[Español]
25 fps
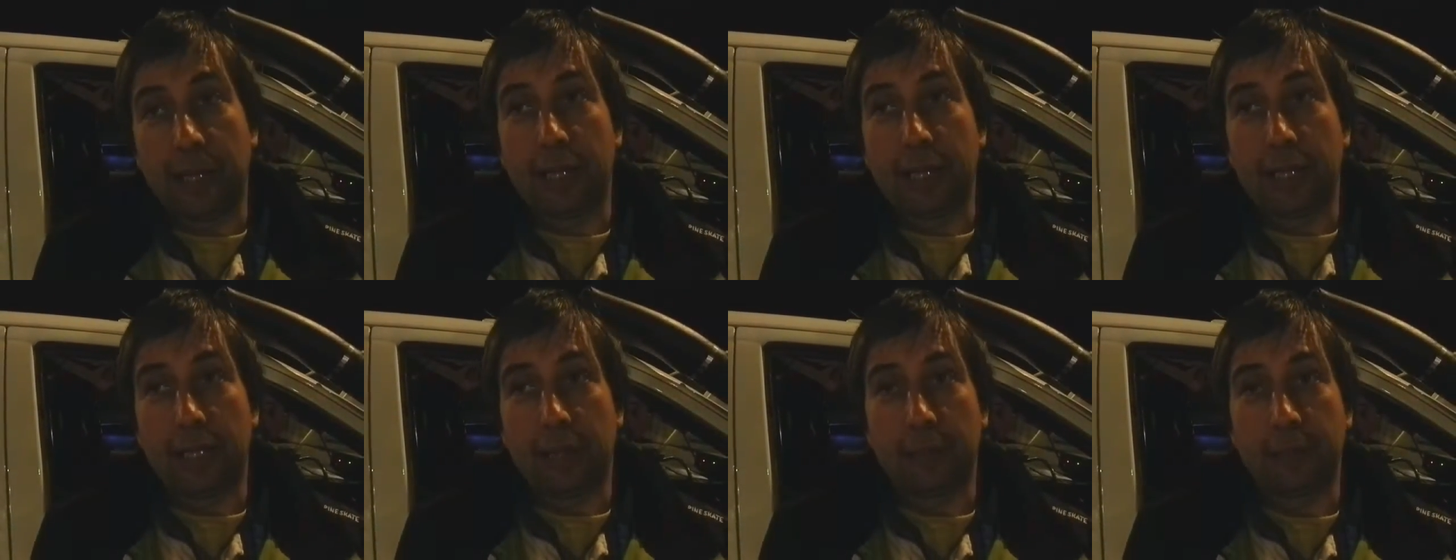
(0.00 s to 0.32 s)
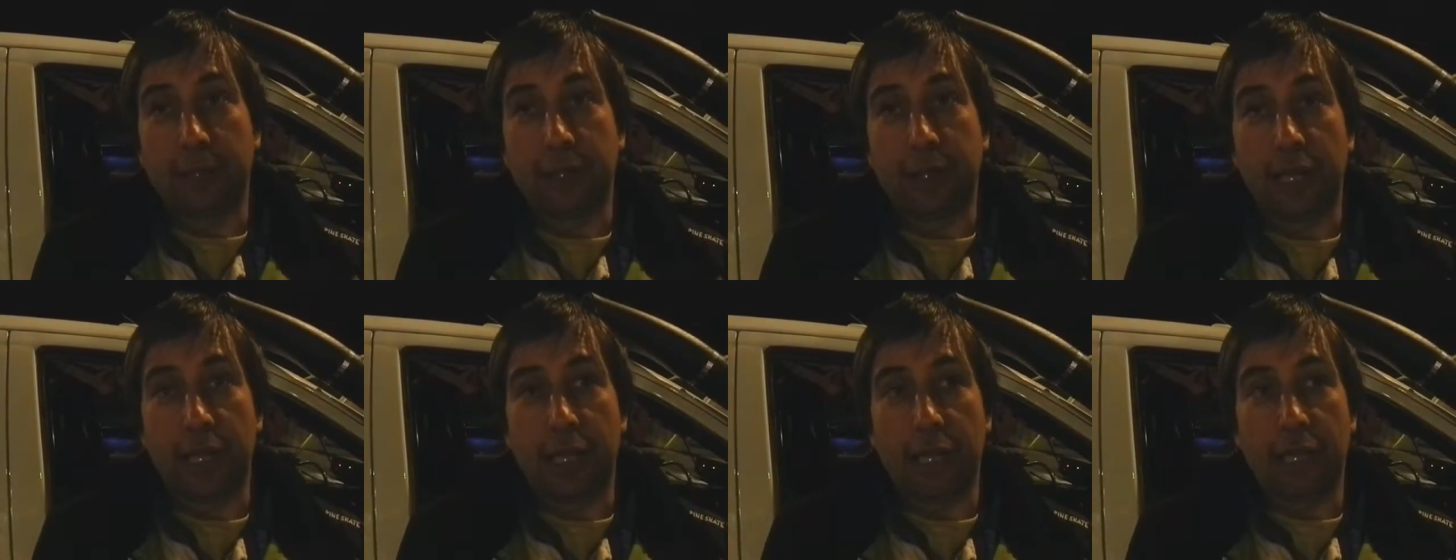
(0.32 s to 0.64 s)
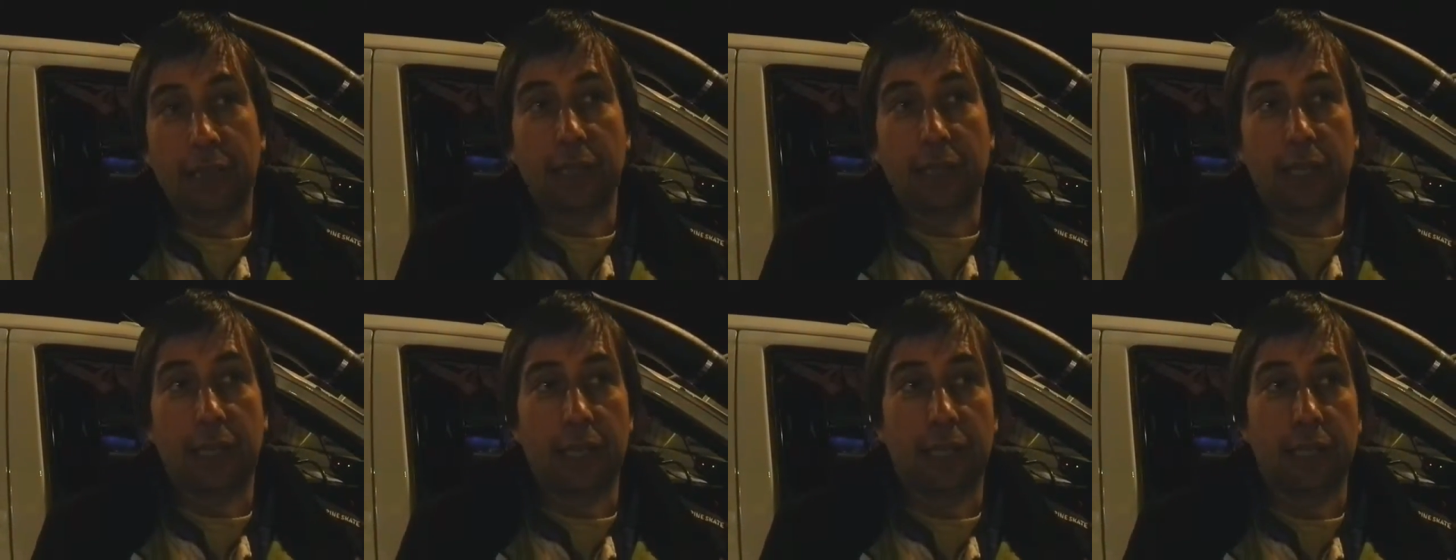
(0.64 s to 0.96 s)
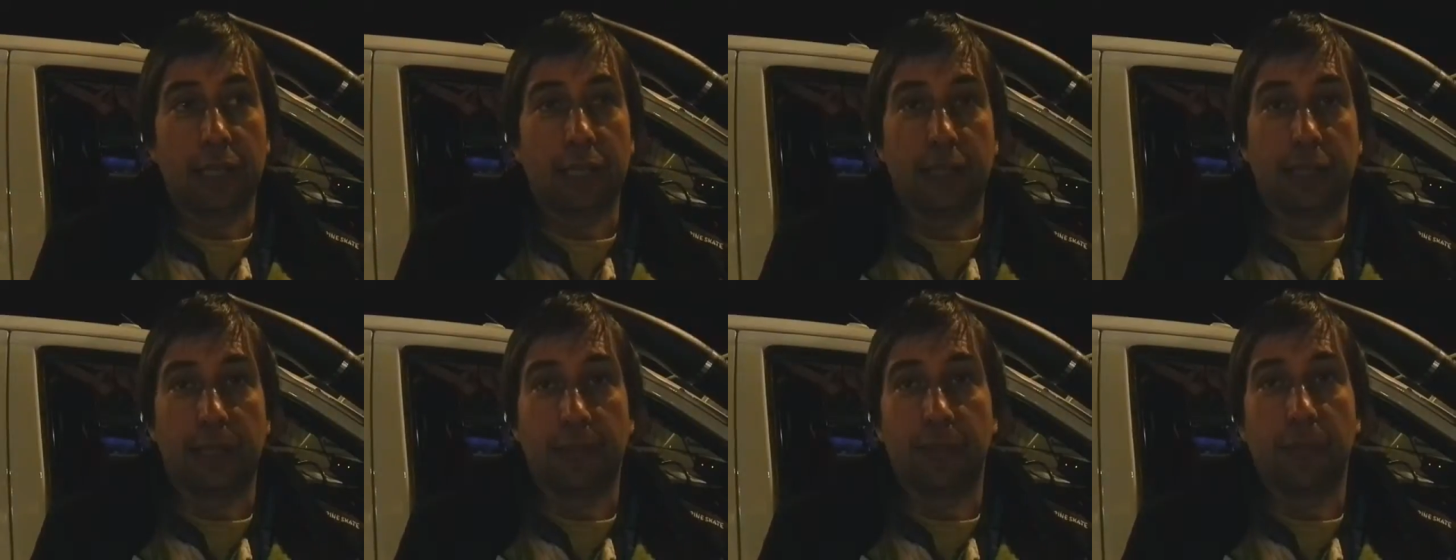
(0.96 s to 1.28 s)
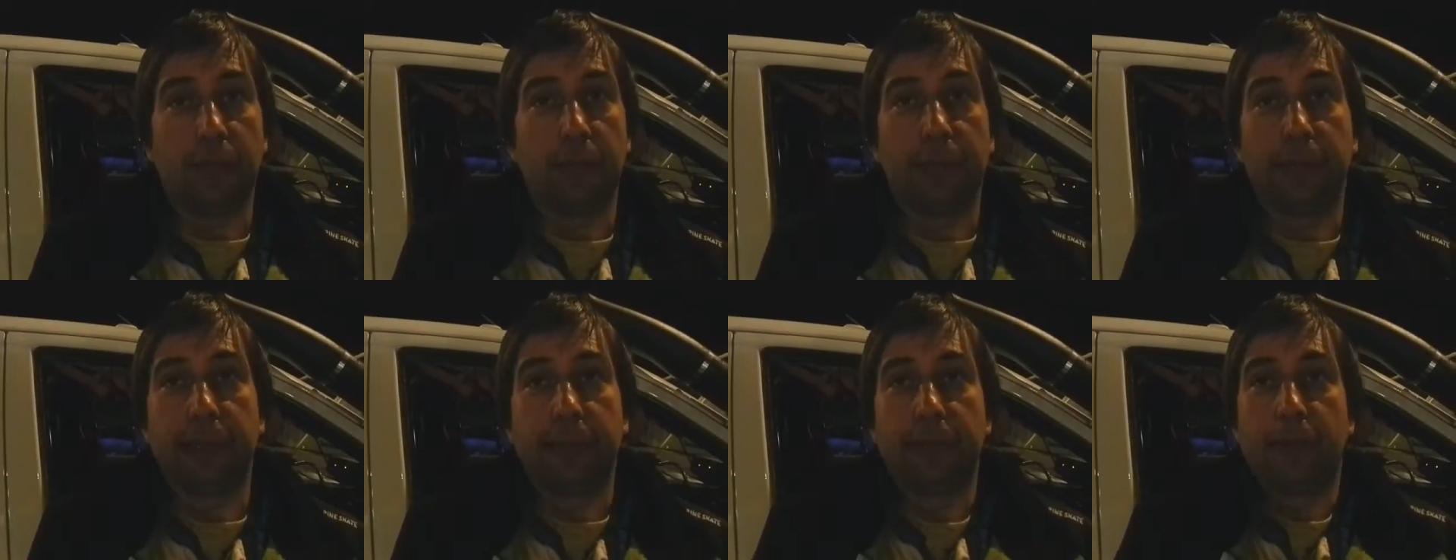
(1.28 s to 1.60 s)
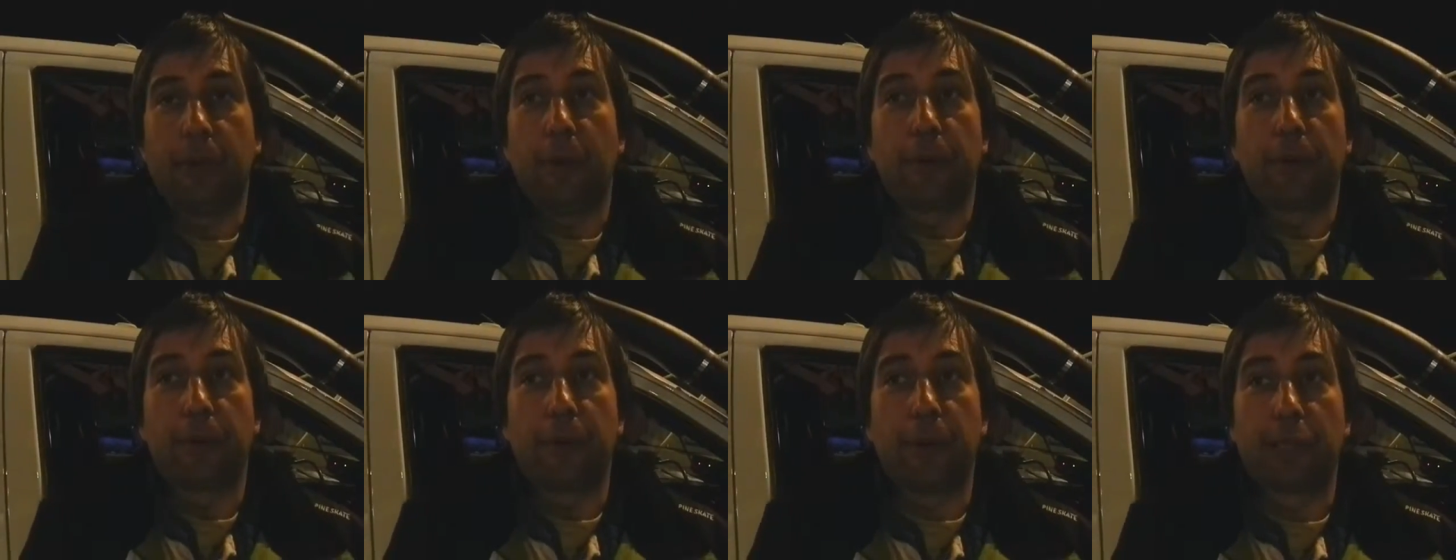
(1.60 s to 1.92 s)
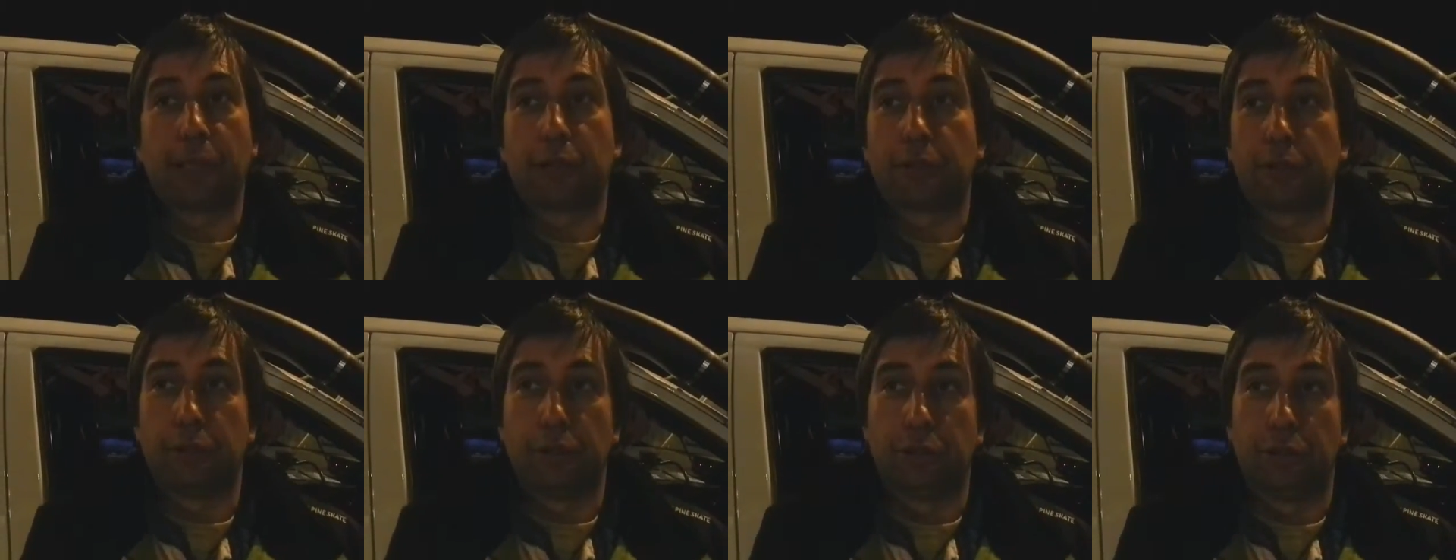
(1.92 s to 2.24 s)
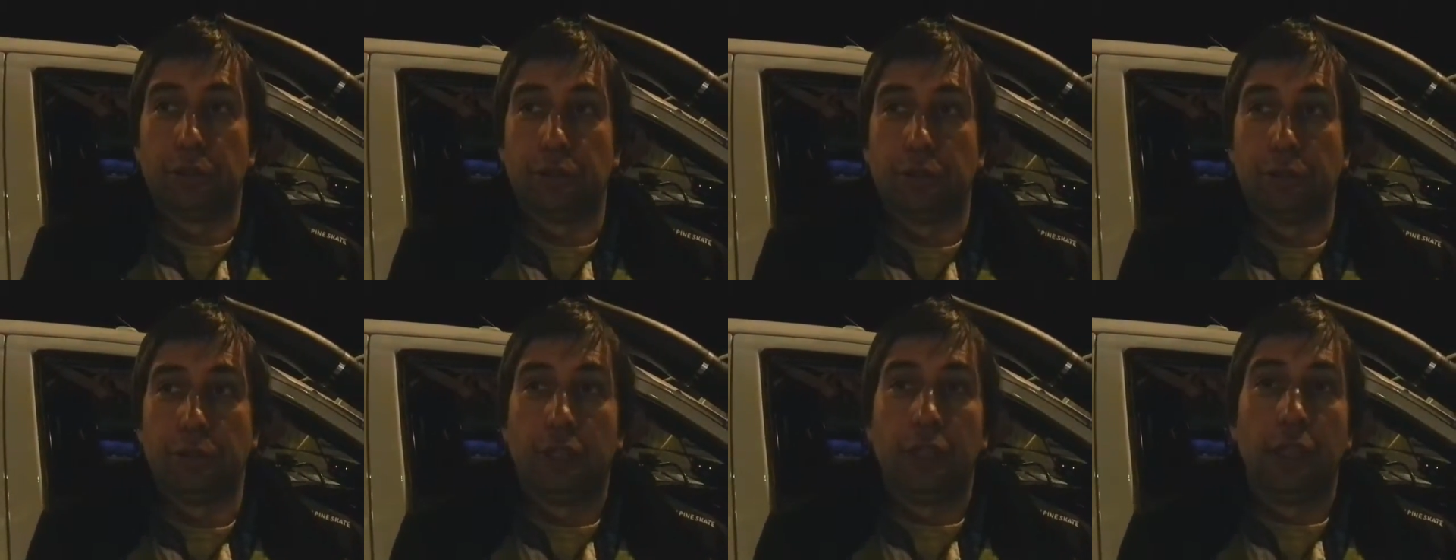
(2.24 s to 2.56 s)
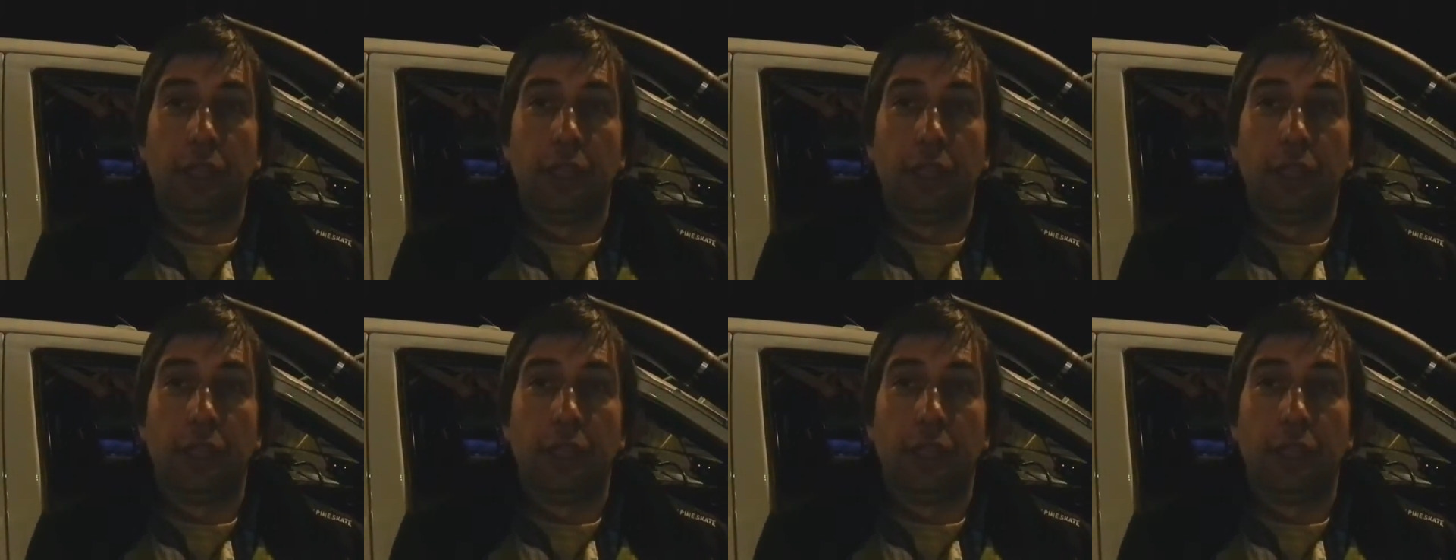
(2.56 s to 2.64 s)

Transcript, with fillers: en la camioneta y queremos, venimos a probar todo.